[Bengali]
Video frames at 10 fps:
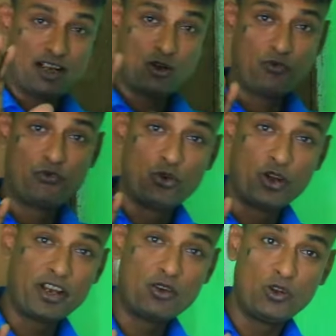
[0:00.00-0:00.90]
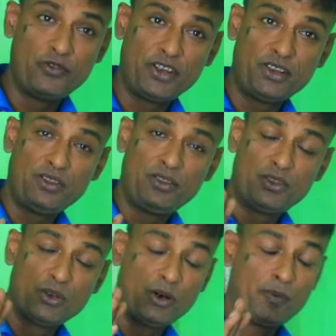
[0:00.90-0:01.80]
এখন
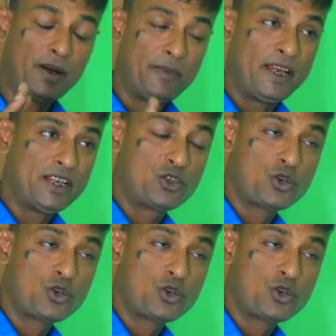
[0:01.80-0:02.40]
পরিকল্পিতভাবে